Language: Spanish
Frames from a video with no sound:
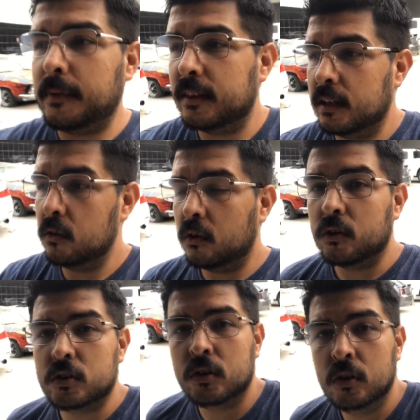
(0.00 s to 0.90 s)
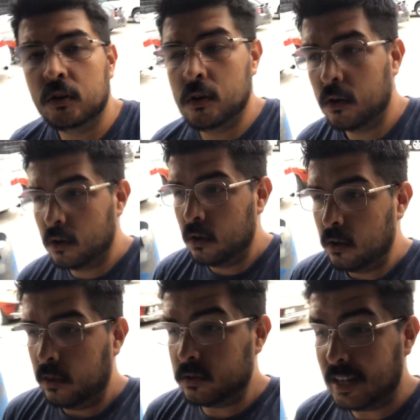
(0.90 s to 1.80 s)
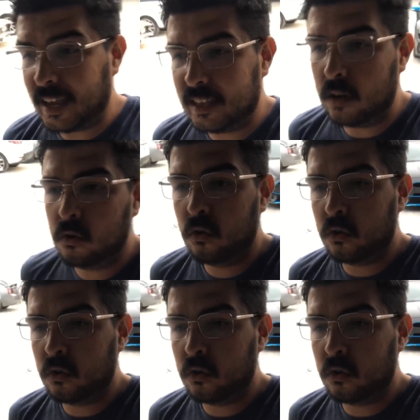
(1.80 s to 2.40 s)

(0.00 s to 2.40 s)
pintando los, se le quitaron